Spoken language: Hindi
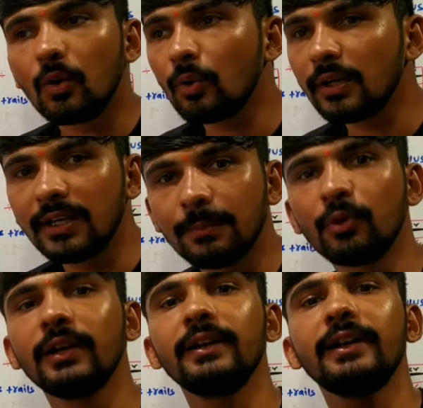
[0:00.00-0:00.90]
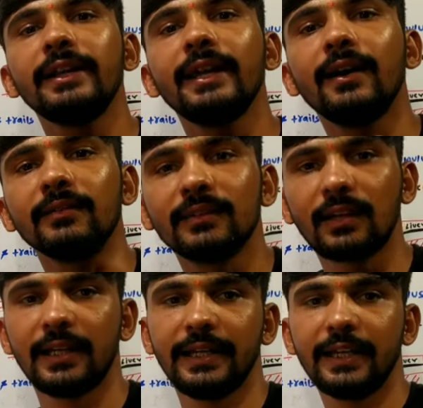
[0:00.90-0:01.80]
और लेबोरेटरी के
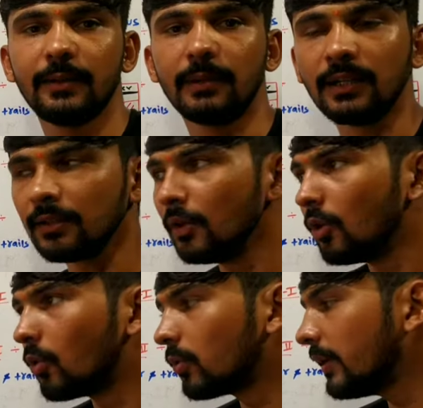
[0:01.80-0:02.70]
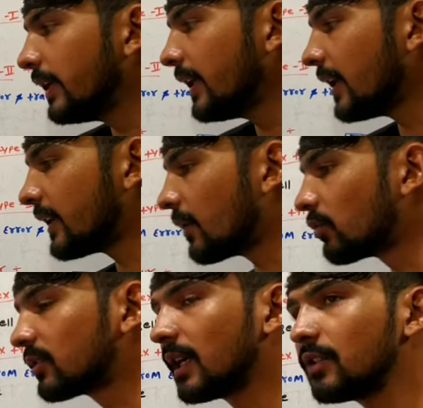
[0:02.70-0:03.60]
अंदर लाने के बाद उन्होंने क्या किया
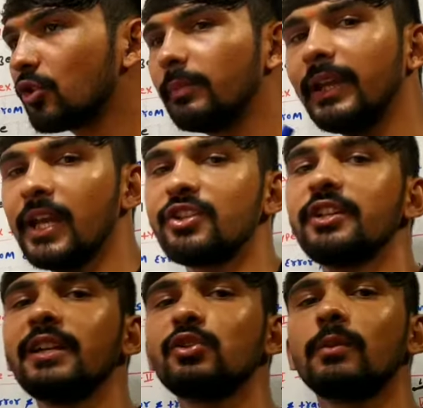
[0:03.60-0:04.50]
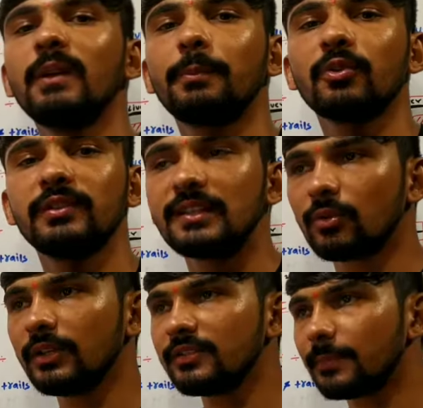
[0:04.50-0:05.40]
उसका जो भी हेचिंग की जो भी प्रोसेस
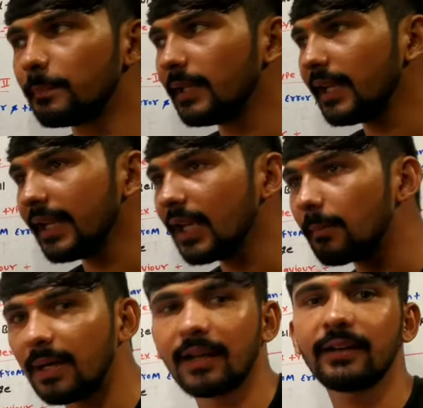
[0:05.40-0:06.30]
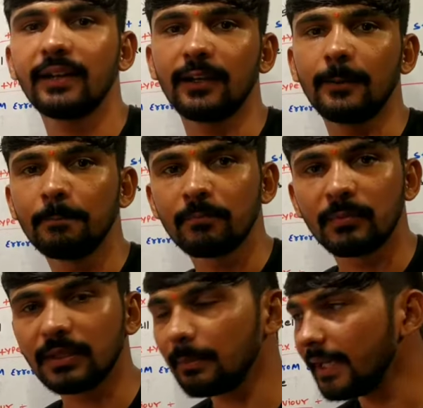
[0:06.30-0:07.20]
हुई जब भी एक बाहर निकला
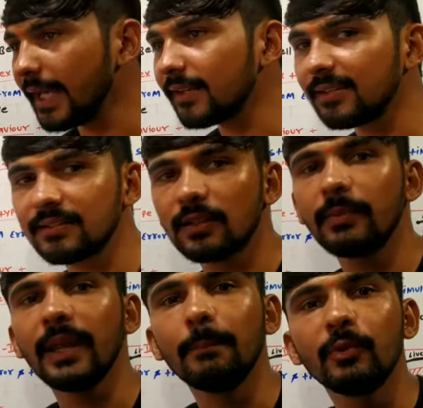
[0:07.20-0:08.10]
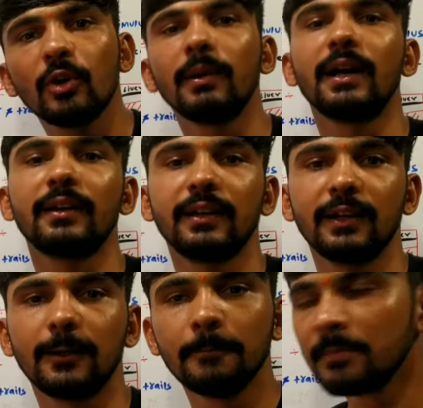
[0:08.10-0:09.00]
मतलब एक से जब एम्ब्रियो बाहर
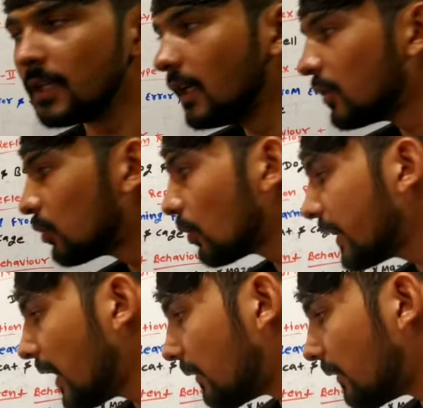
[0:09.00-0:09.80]
निकला तो क्या